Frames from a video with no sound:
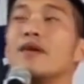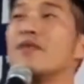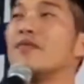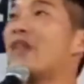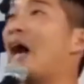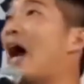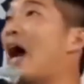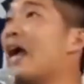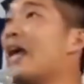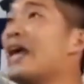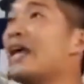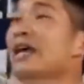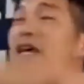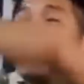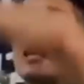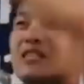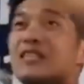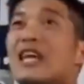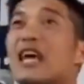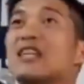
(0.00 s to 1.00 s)
ใน
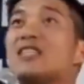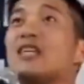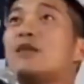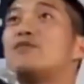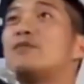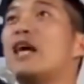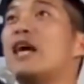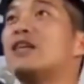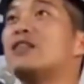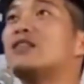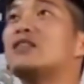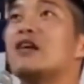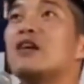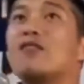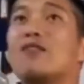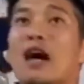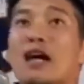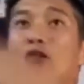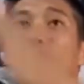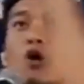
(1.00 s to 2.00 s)
เจ็ดสิบเจ็ดจั
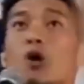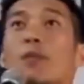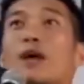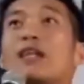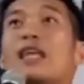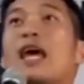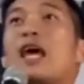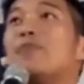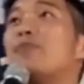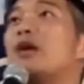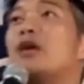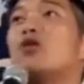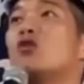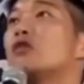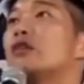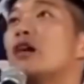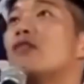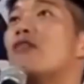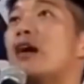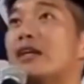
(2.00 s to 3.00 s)
งหวัดทั่วประเทศมีอ
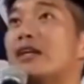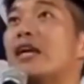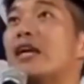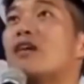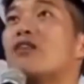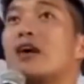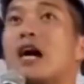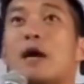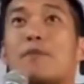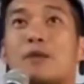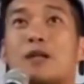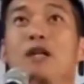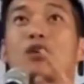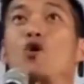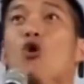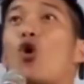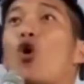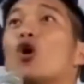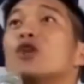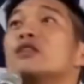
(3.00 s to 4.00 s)
ยู่จังหวัดเดียวครับคือ
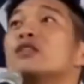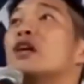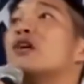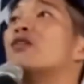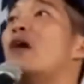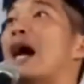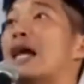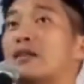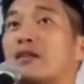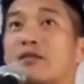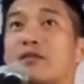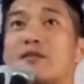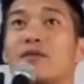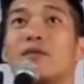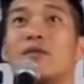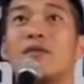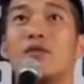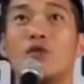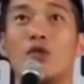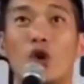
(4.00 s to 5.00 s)
คนจังหวัด
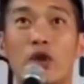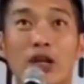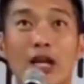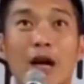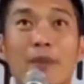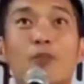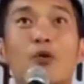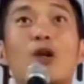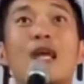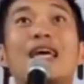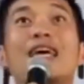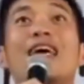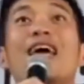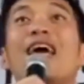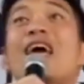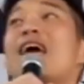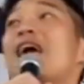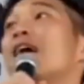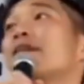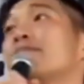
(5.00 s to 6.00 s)
นนทบุรี
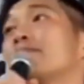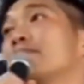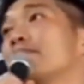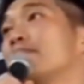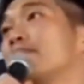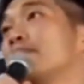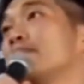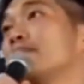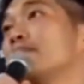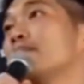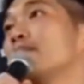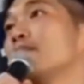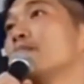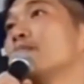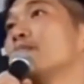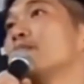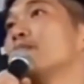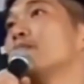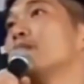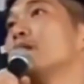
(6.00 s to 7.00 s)
เอง
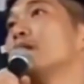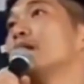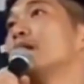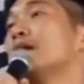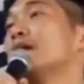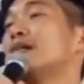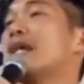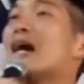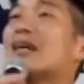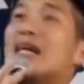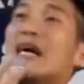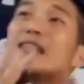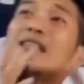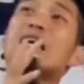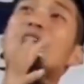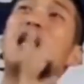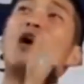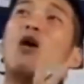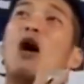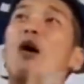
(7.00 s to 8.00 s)
ดังนั้น
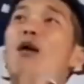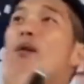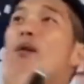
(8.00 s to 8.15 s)
ถ้าเราเอา